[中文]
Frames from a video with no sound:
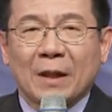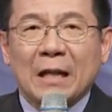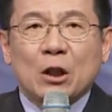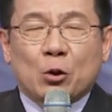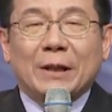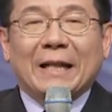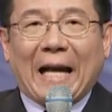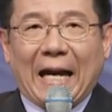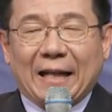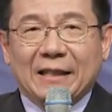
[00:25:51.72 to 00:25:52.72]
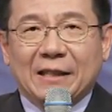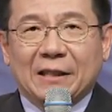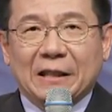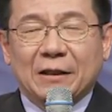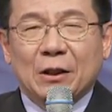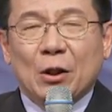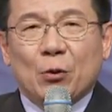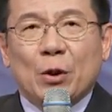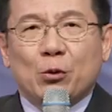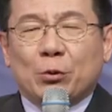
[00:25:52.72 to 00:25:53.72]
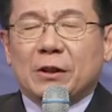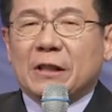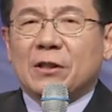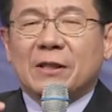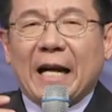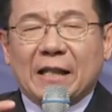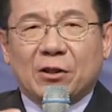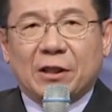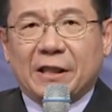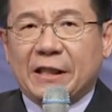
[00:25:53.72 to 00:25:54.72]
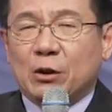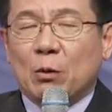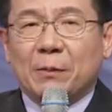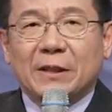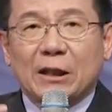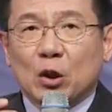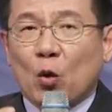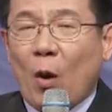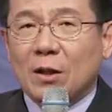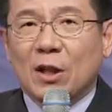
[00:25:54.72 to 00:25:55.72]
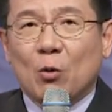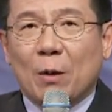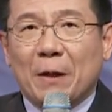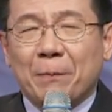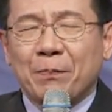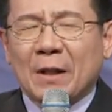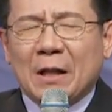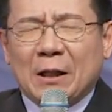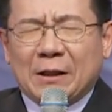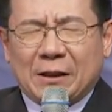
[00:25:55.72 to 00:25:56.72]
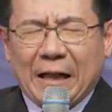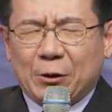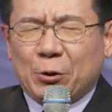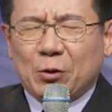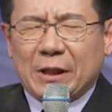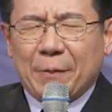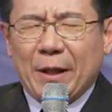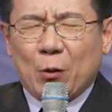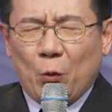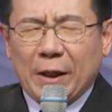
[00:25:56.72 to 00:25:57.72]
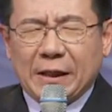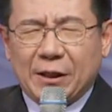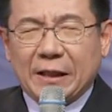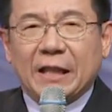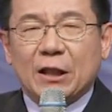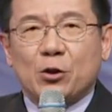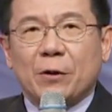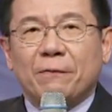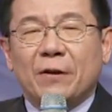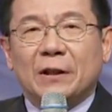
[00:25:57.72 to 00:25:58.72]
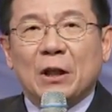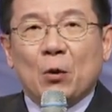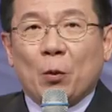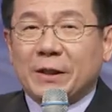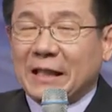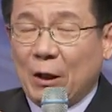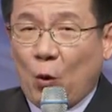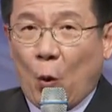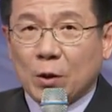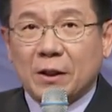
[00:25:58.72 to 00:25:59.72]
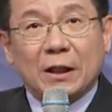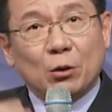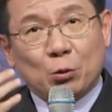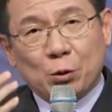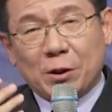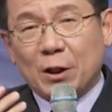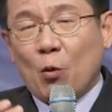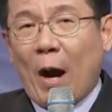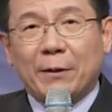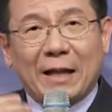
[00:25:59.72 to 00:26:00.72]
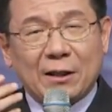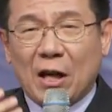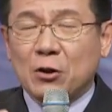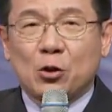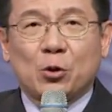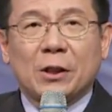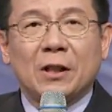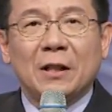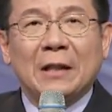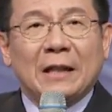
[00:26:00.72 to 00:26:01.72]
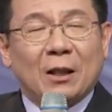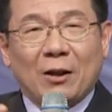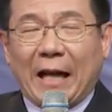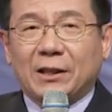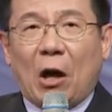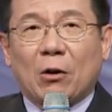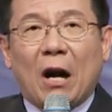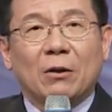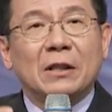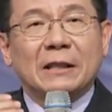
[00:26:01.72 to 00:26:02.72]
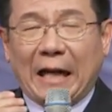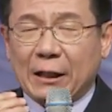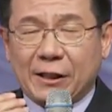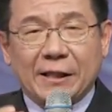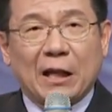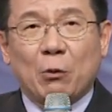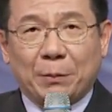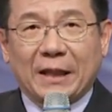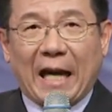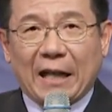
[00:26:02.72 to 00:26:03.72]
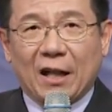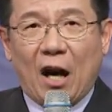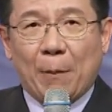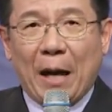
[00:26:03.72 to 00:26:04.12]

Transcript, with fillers: 存着感恩的心，愿主的灵再一次提醒我们，再次光照我们。亲爱的兄姐妹，为你今天的身份，为今天活着能够读神的话语，来唱诗歌，能够来祷告，来献上我们的感恩，好吗？